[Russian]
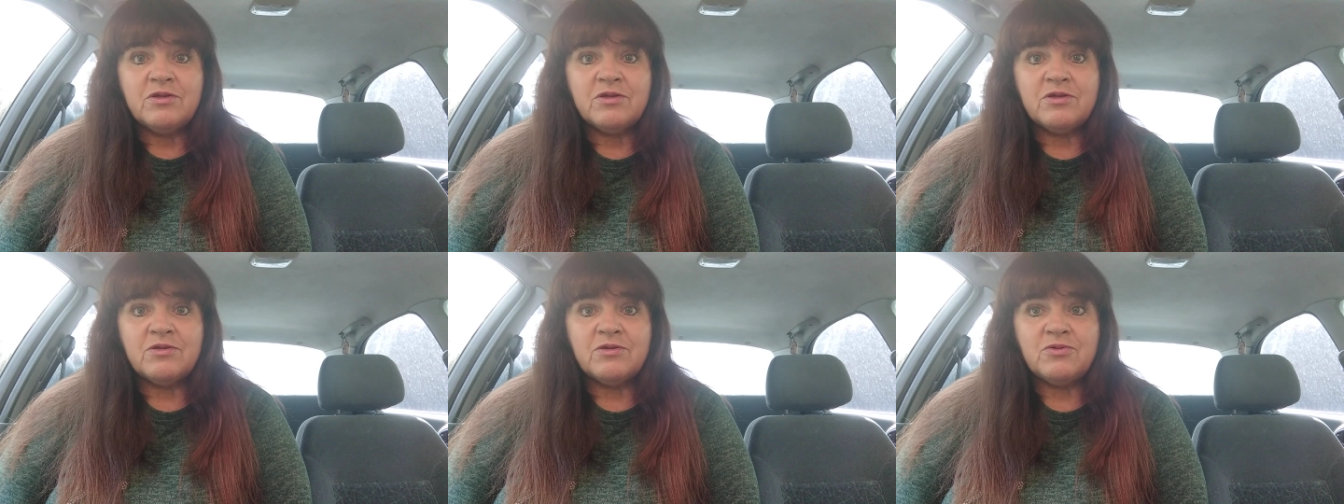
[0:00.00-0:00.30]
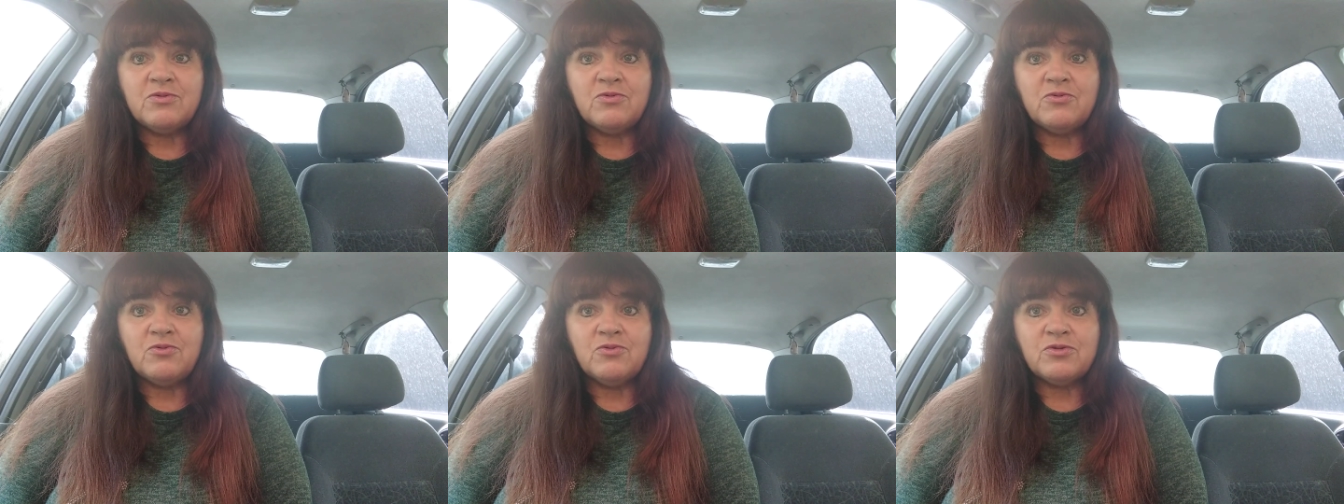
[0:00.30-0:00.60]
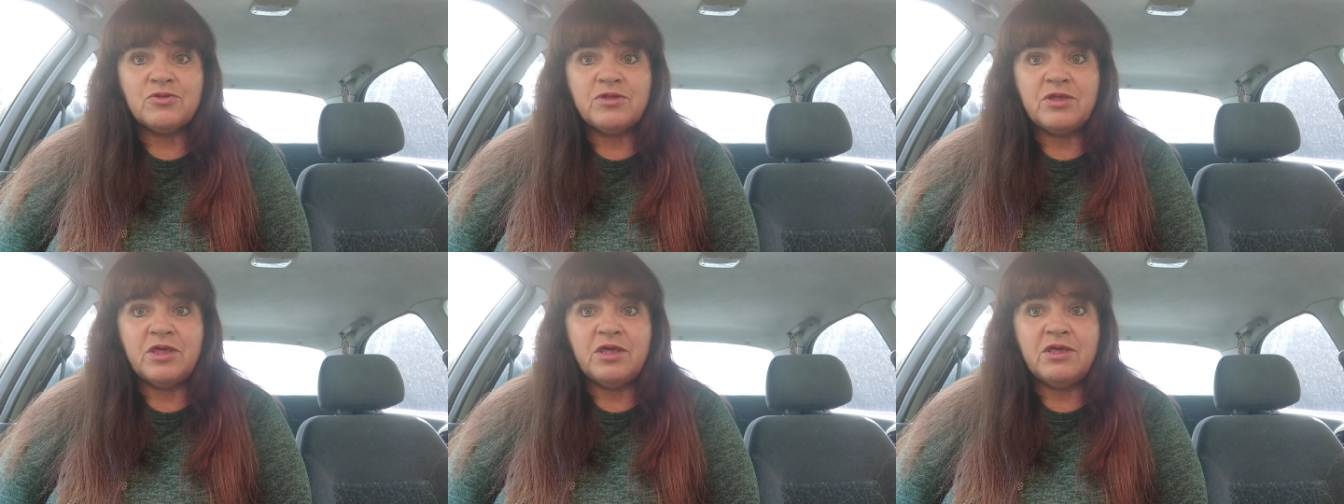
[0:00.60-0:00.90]
э,
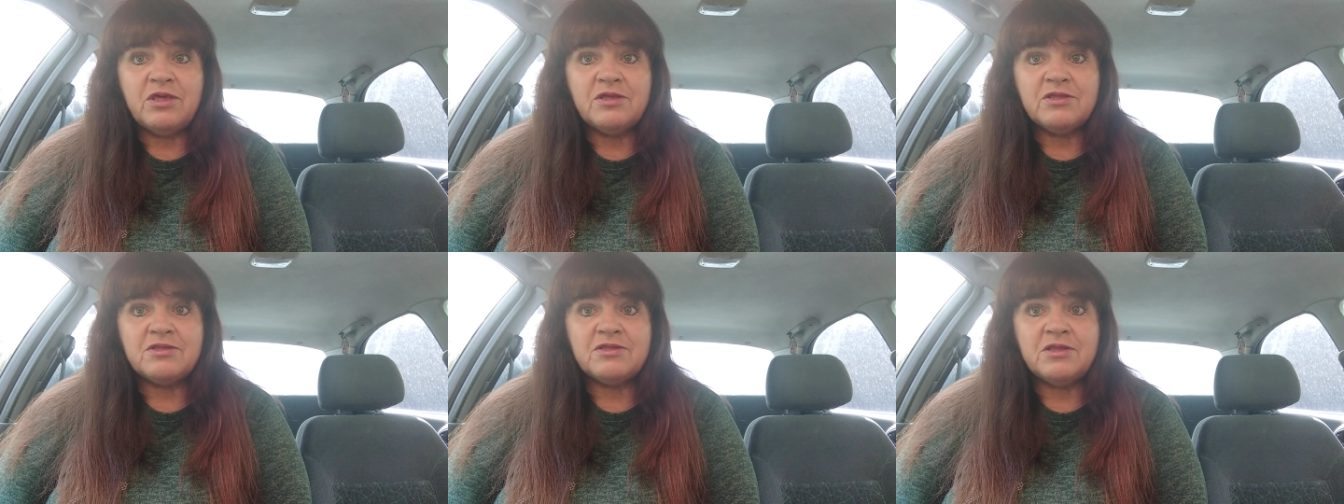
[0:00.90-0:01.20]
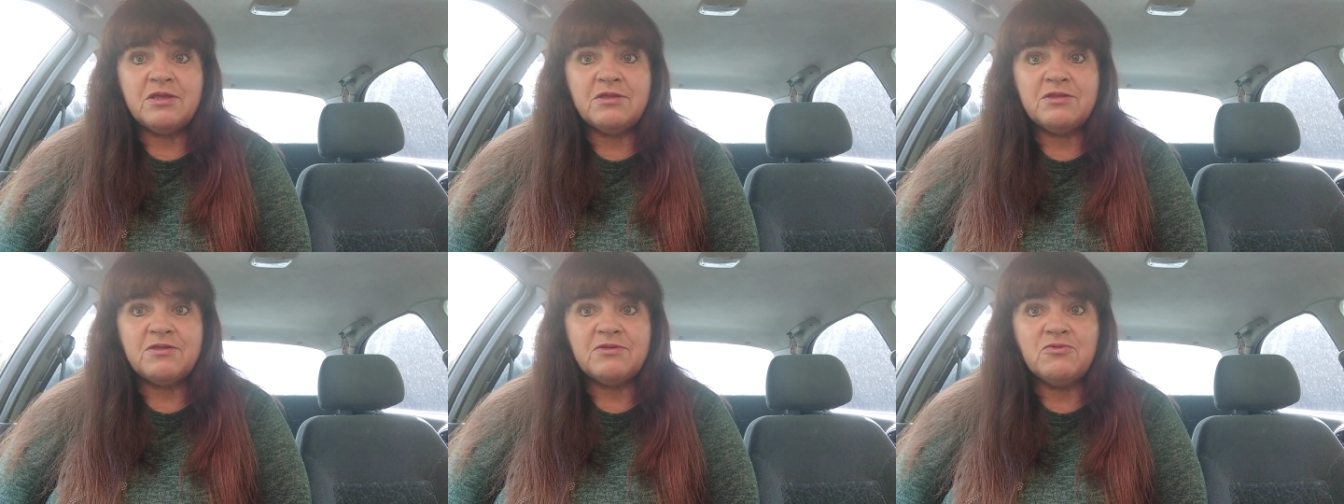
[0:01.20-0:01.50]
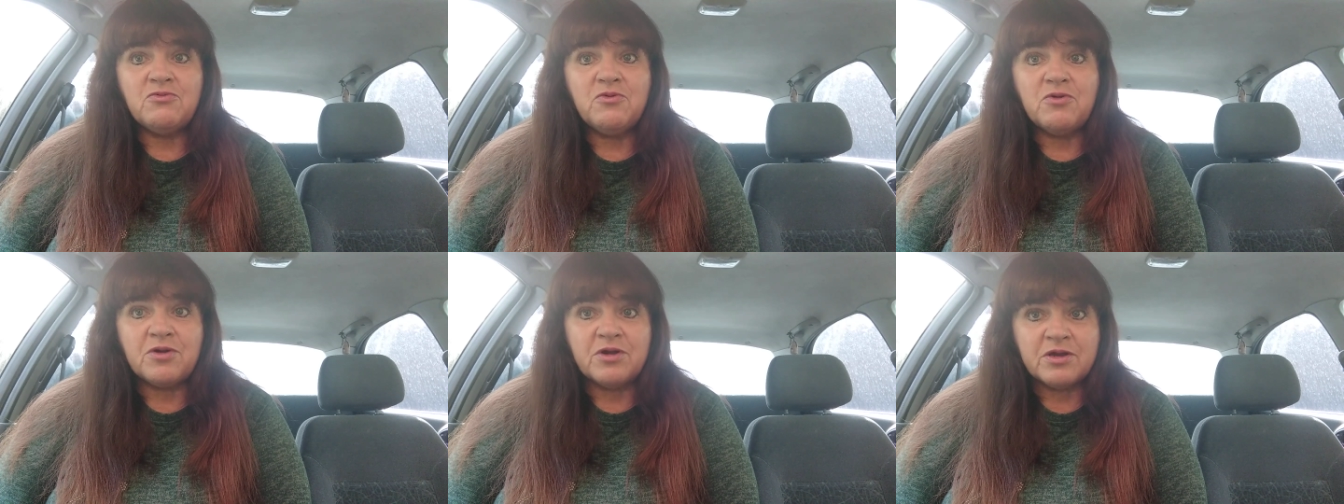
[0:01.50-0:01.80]
уже за
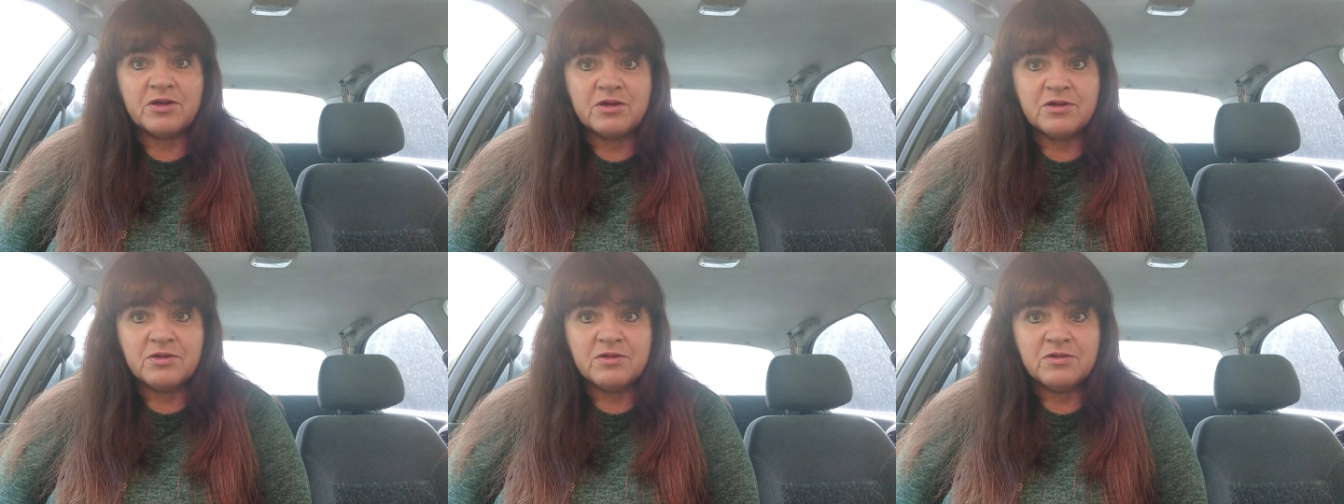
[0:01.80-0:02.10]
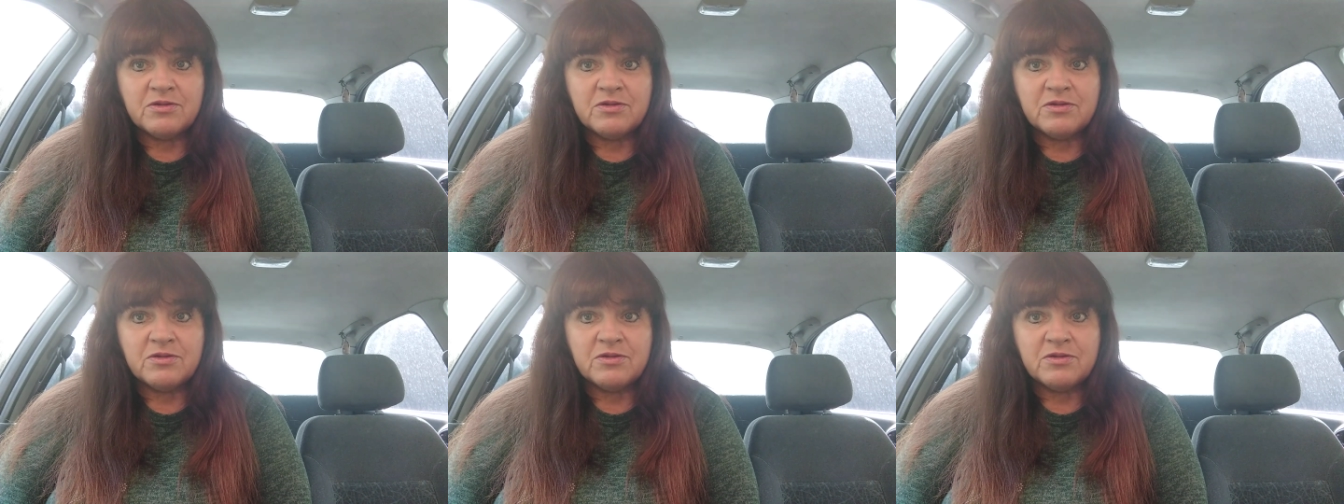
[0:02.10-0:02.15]
40.